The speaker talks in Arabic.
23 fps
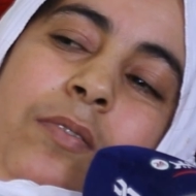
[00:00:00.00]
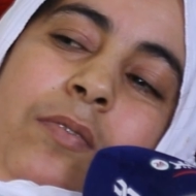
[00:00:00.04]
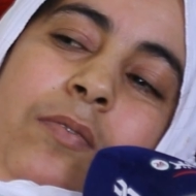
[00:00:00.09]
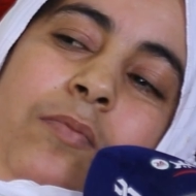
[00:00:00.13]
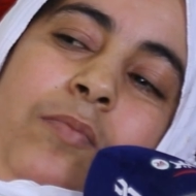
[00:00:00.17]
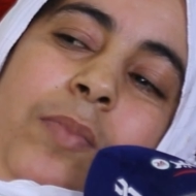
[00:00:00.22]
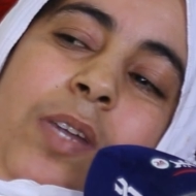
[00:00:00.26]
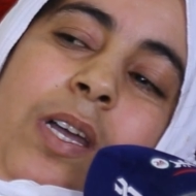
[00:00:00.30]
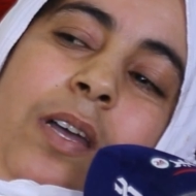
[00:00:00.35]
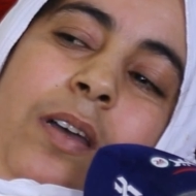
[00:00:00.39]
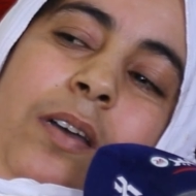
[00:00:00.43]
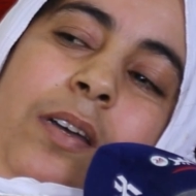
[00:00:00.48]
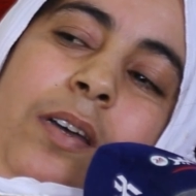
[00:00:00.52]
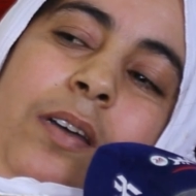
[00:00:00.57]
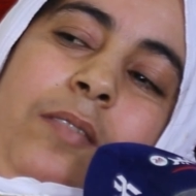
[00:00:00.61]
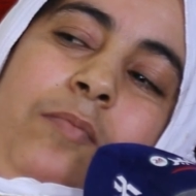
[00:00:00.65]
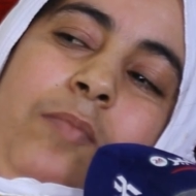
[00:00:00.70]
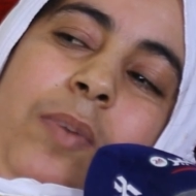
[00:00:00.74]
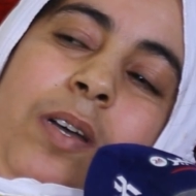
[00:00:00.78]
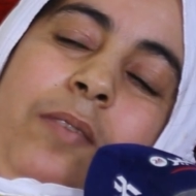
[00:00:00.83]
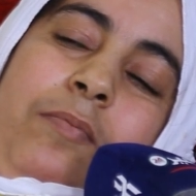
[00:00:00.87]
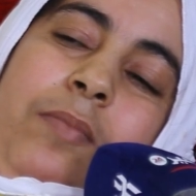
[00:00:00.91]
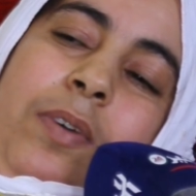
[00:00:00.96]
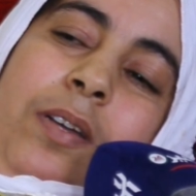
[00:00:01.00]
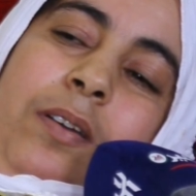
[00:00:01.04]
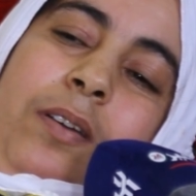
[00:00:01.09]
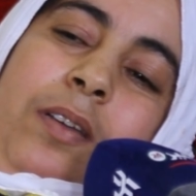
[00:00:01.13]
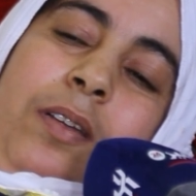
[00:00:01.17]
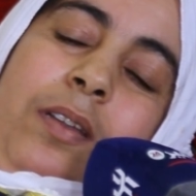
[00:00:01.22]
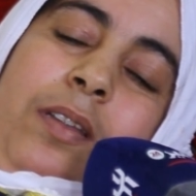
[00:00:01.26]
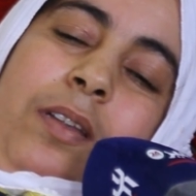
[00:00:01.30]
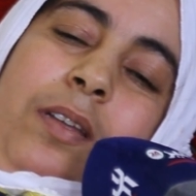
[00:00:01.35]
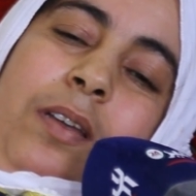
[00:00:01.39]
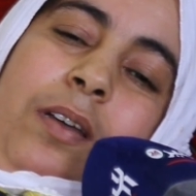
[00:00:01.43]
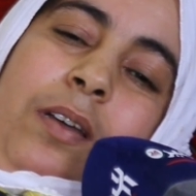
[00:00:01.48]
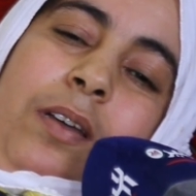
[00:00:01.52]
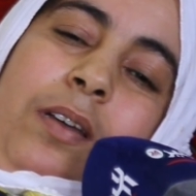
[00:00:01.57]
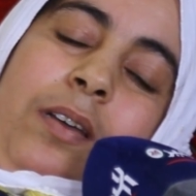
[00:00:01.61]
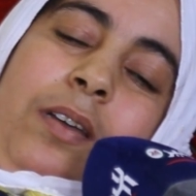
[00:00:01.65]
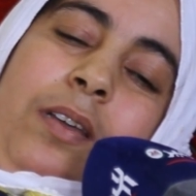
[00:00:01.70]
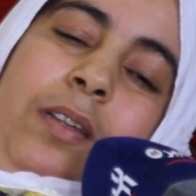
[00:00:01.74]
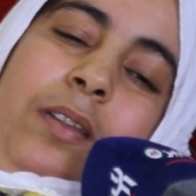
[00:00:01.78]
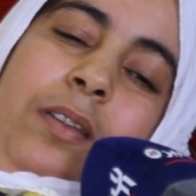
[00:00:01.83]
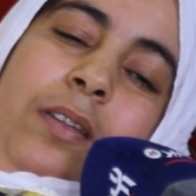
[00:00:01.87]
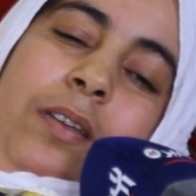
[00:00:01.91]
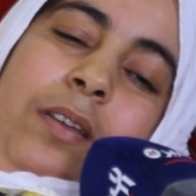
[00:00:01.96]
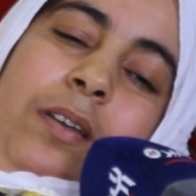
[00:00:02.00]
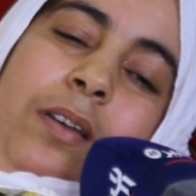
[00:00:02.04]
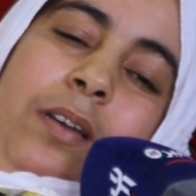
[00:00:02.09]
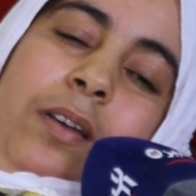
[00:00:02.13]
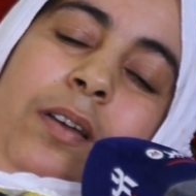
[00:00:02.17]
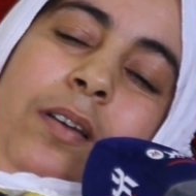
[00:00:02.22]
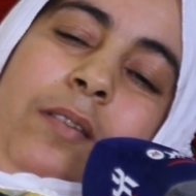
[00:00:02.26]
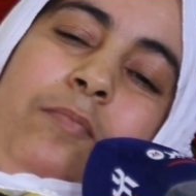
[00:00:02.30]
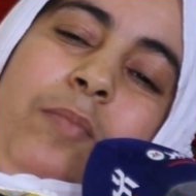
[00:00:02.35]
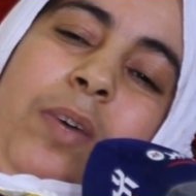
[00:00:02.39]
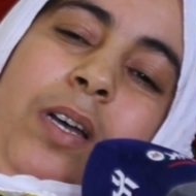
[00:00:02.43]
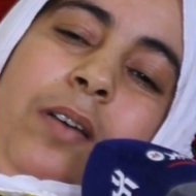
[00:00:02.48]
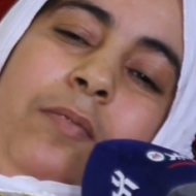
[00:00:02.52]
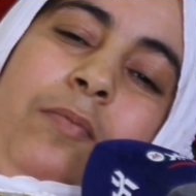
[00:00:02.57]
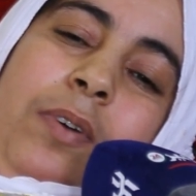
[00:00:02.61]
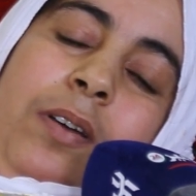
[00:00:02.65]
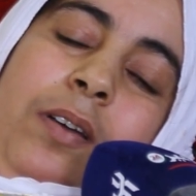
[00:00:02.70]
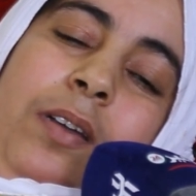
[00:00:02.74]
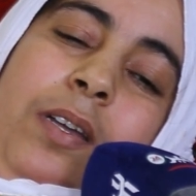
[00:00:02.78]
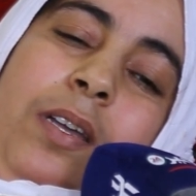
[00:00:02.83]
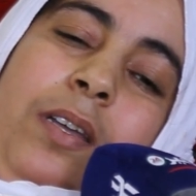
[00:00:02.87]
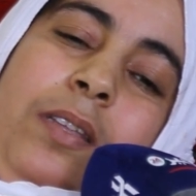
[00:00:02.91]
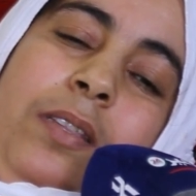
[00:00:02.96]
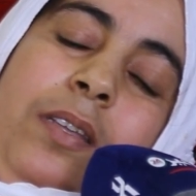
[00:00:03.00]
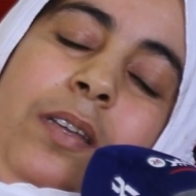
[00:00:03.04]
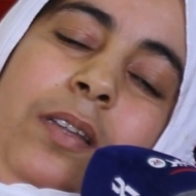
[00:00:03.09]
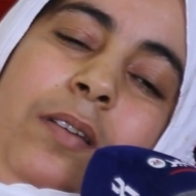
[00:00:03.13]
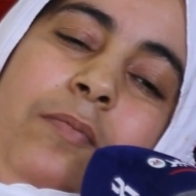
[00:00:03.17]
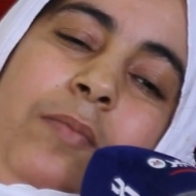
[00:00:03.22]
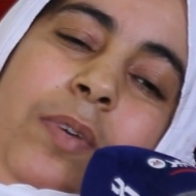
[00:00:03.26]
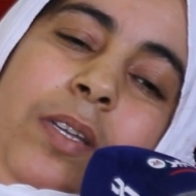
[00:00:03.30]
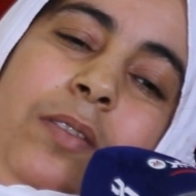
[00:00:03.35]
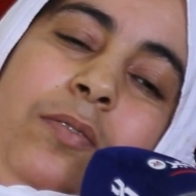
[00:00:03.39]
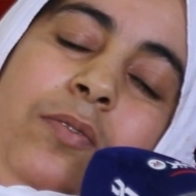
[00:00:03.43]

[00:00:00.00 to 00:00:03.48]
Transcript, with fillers: ومن حق عند ماما قال لي قال ليها ماما عادي راه ما